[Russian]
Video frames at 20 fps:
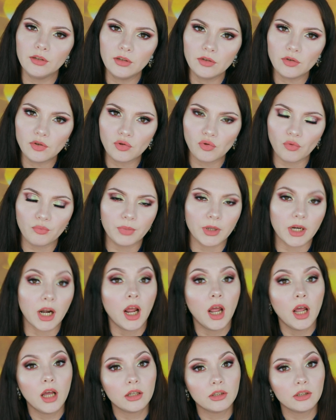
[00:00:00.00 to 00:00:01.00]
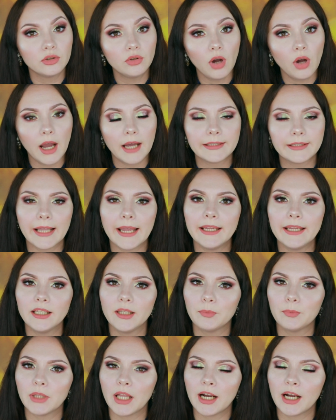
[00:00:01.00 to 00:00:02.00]
не супер, но она и
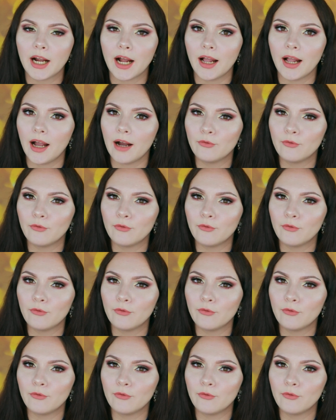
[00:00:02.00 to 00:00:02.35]
неплохая.